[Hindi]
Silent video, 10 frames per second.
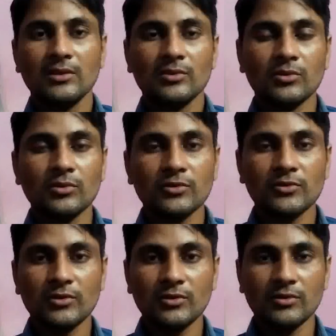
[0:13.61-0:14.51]
तो
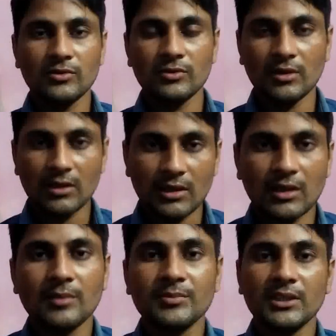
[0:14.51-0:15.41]
दोस्तों अगर
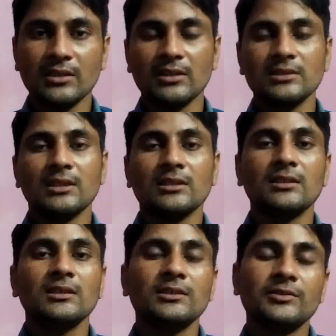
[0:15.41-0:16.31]
आप देखना चाहते
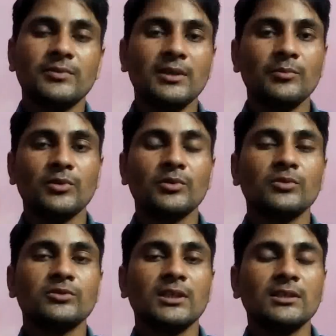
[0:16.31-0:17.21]
हैं इस फिल्म को तो
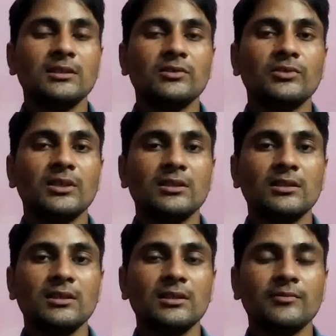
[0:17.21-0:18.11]
जाइए और
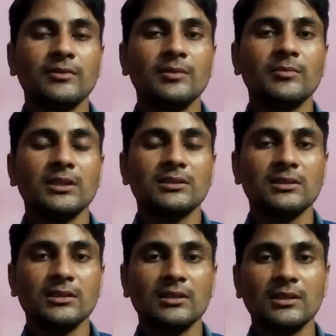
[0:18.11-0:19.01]
देखिए ये फिल्म
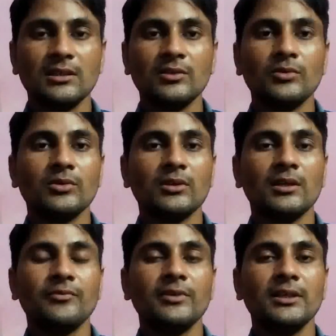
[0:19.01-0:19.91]
अच्छी है और
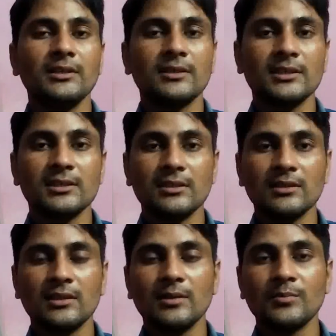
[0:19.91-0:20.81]
काफ़ी इंटरेस्टिंग
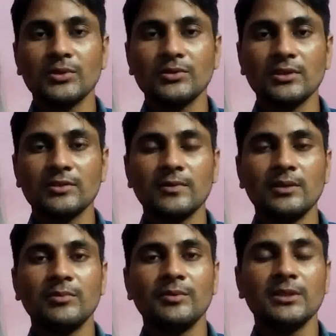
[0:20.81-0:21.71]
है आपको जो है इस फिल्म
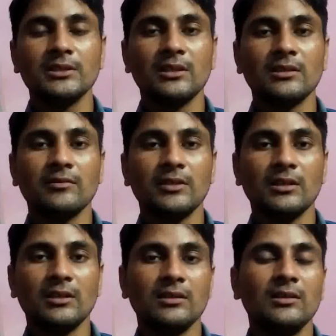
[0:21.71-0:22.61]
में मज़ा आने
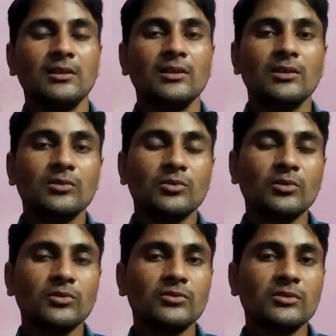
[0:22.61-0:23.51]
वाला है तो
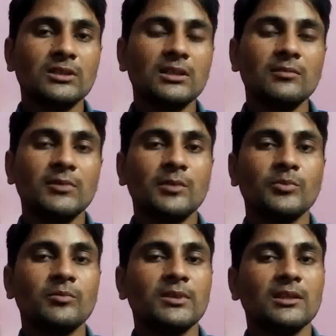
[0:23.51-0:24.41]
दोस्तों चलिए मैं
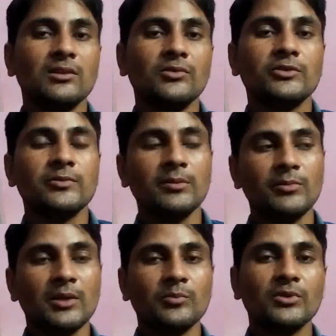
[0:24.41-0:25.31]
आपको बताता हूँ इस फिल्म
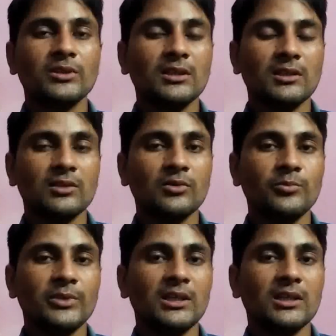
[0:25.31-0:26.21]
में आपको देखने को
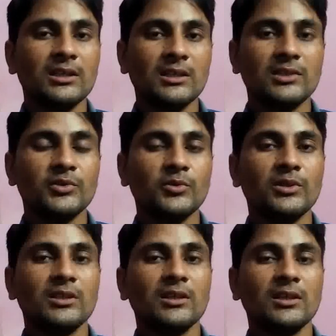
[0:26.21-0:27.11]
मिलेगा क्या
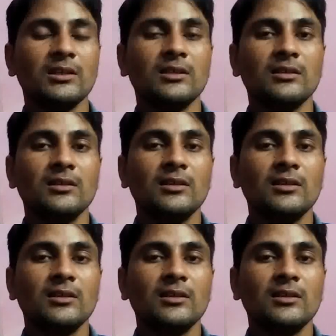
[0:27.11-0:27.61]
स्टोरी क्या है